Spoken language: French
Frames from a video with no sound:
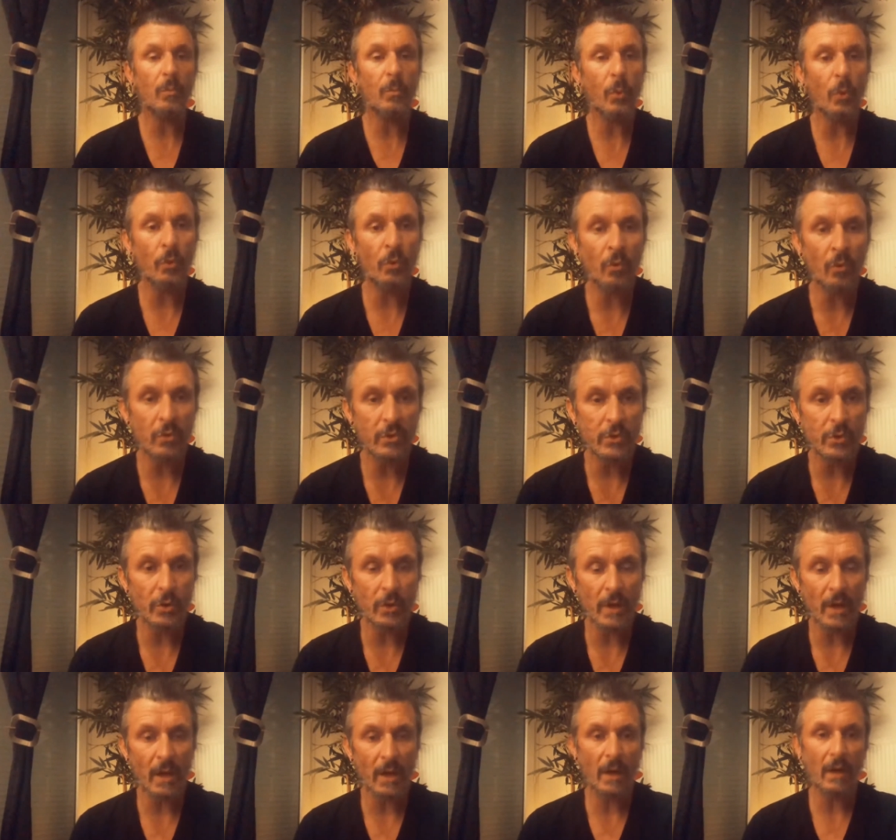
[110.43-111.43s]
prenons ce
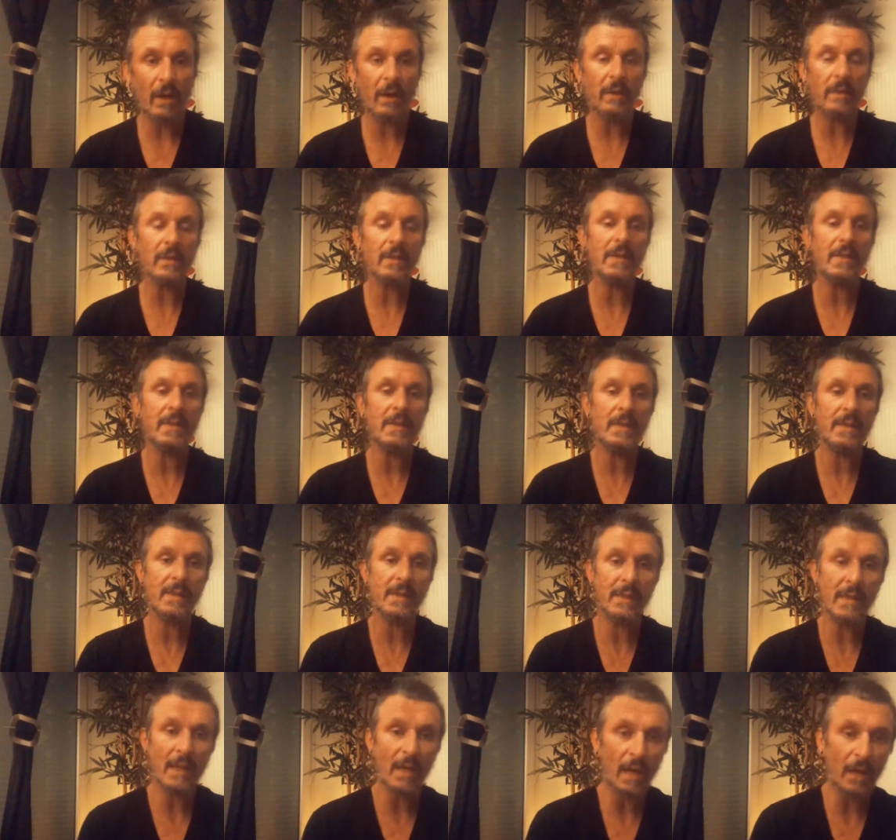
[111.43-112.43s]
cas-là,
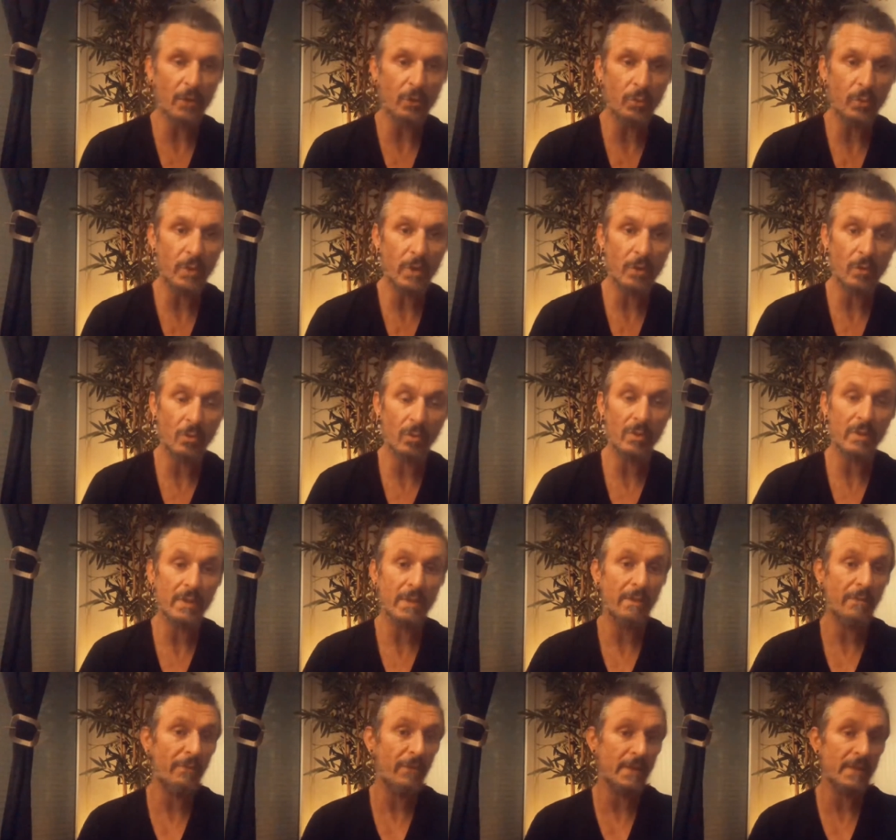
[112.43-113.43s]
c'est gratuit, donc
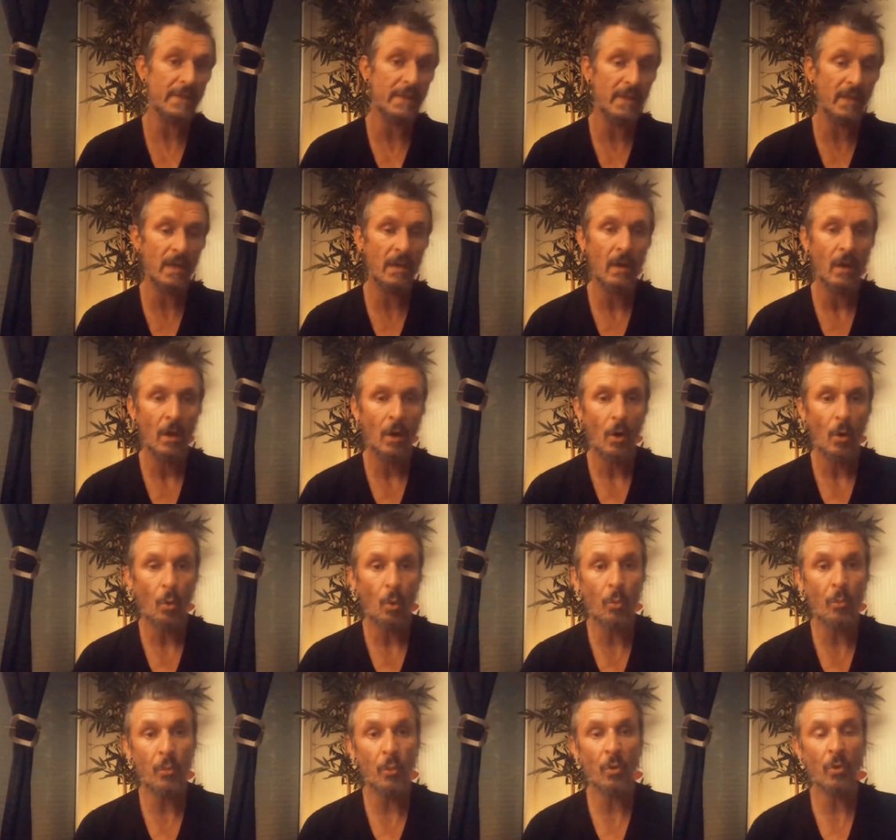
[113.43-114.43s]
c'est facile,
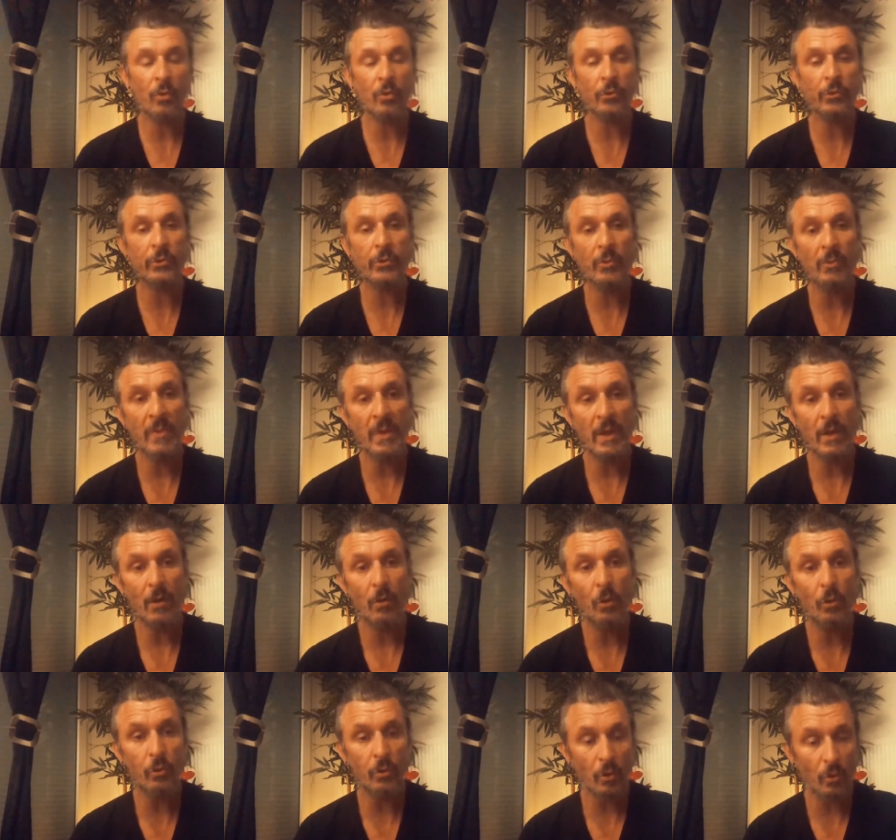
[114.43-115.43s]
on peut en consommer
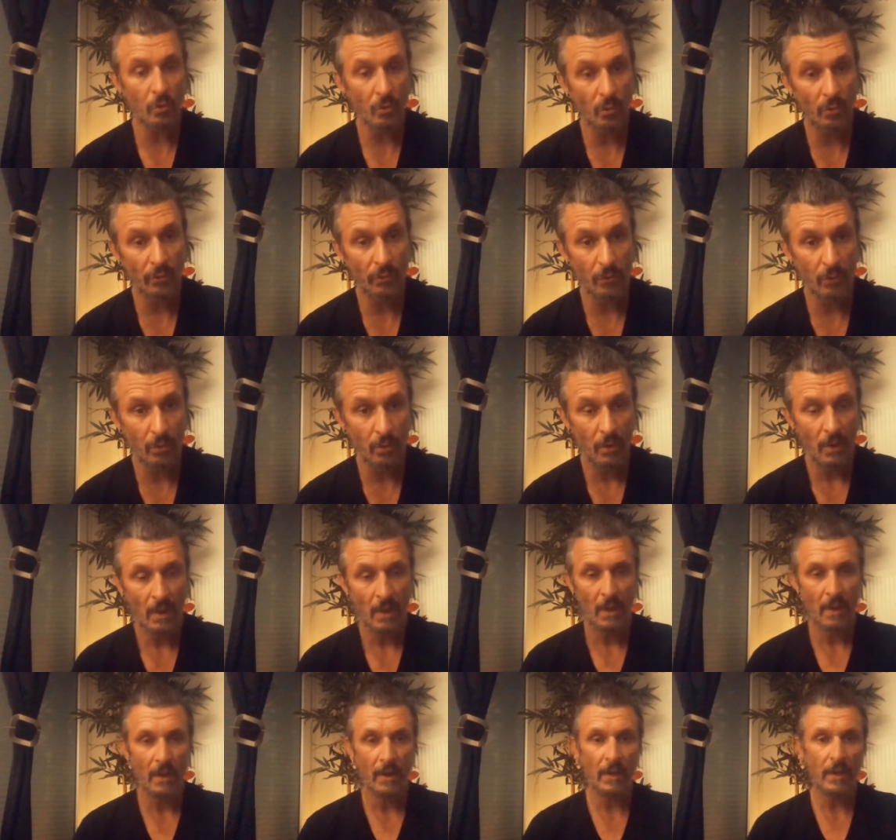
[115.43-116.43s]
autant qu'on veut,
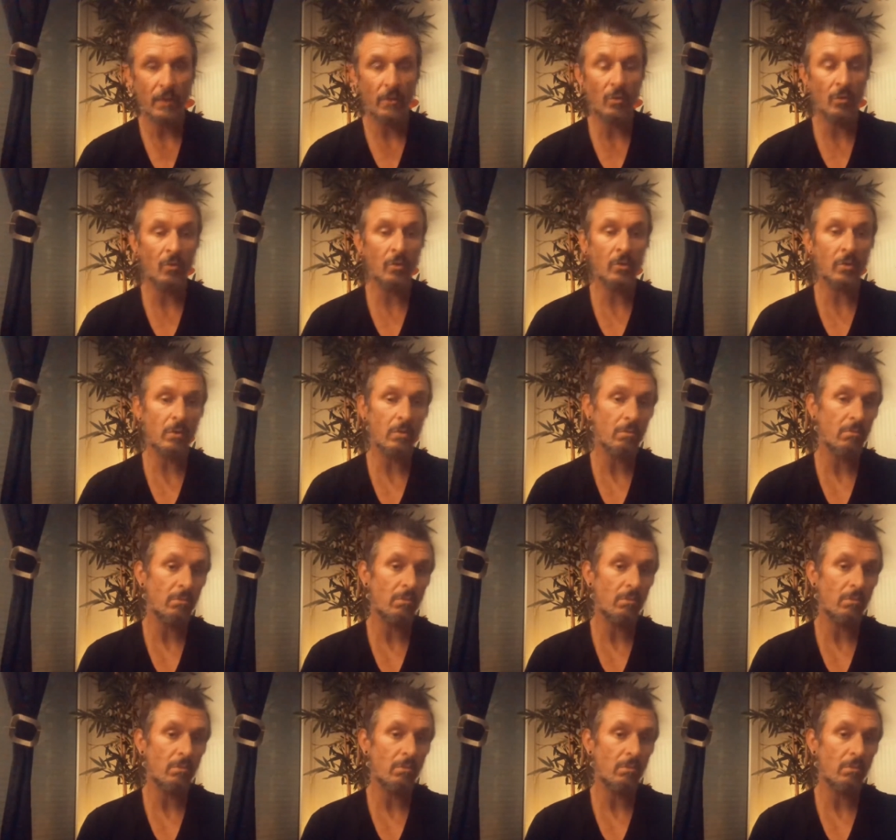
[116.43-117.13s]
et donc